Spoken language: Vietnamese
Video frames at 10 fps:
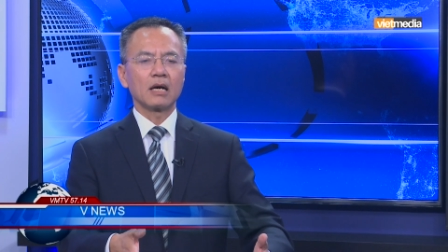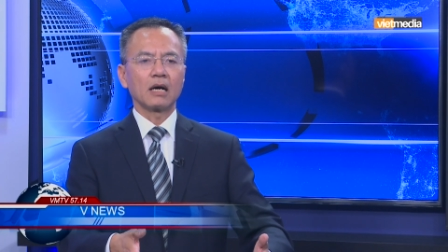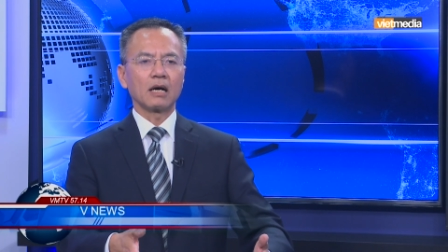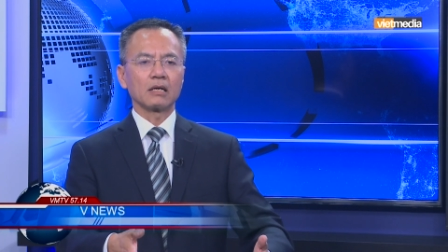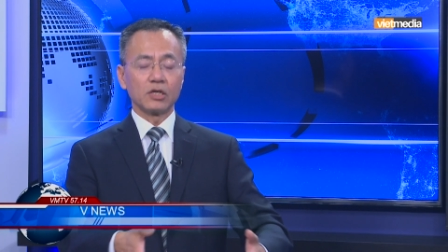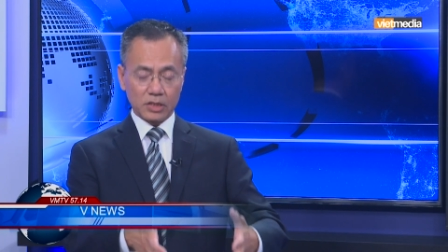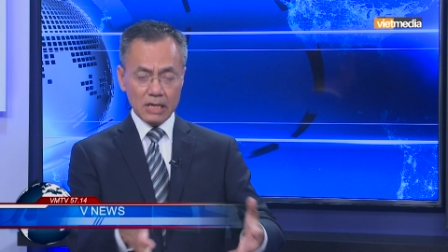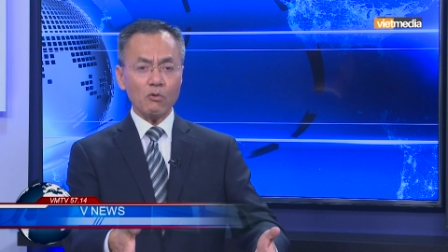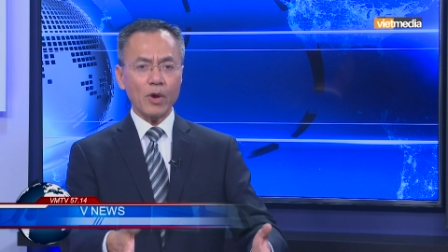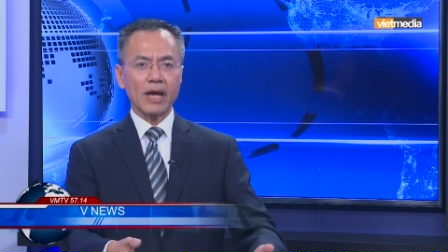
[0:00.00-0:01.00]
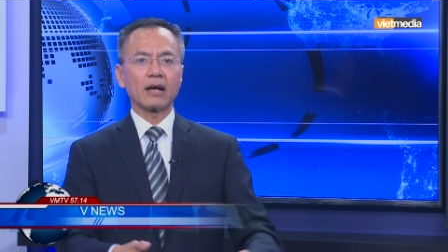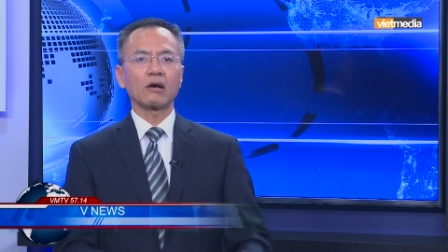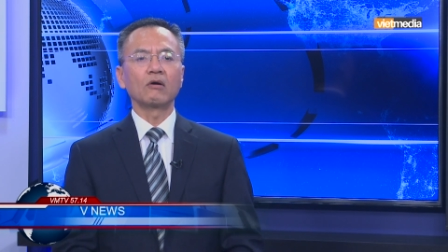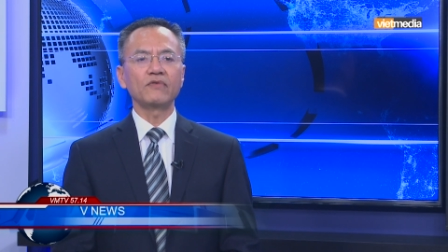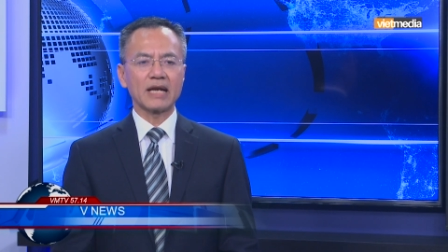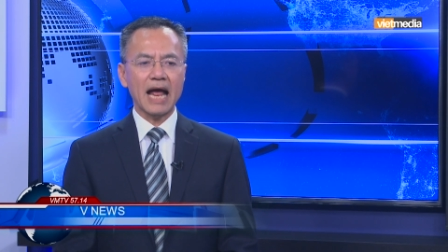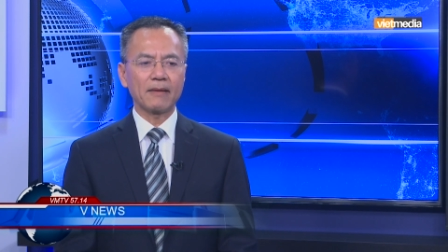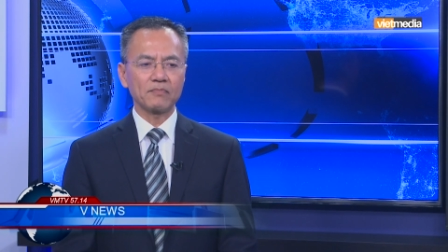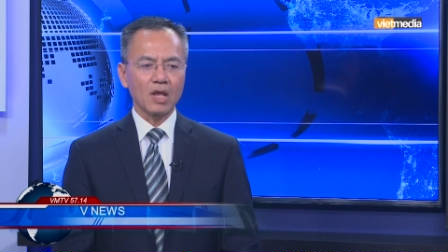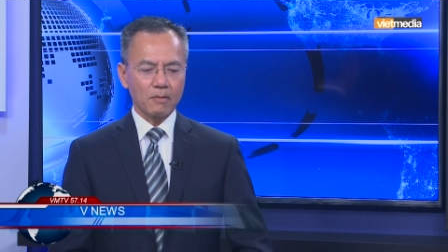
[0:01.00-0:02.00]
uh, người chính quyền của Việt
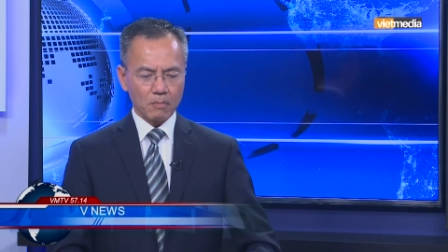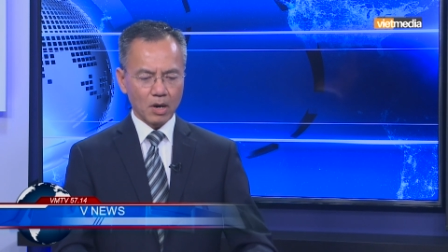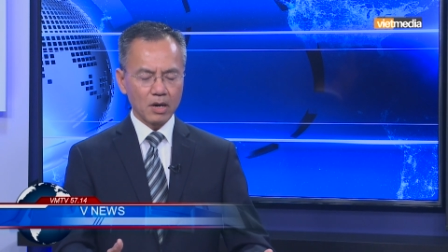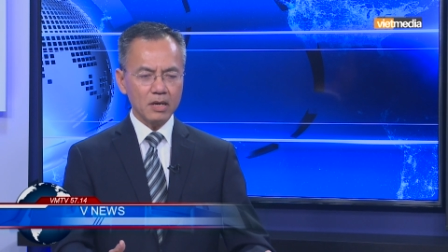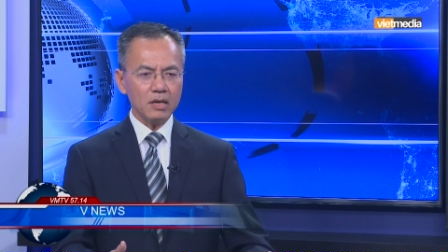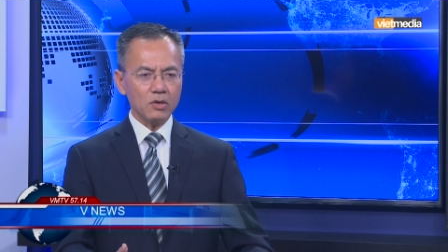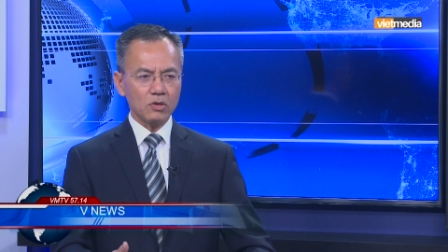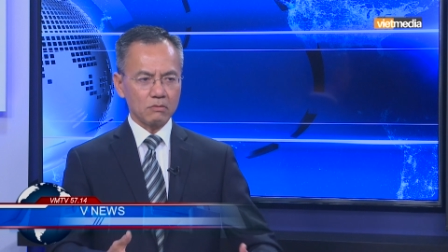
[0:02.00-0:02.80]
Nam mới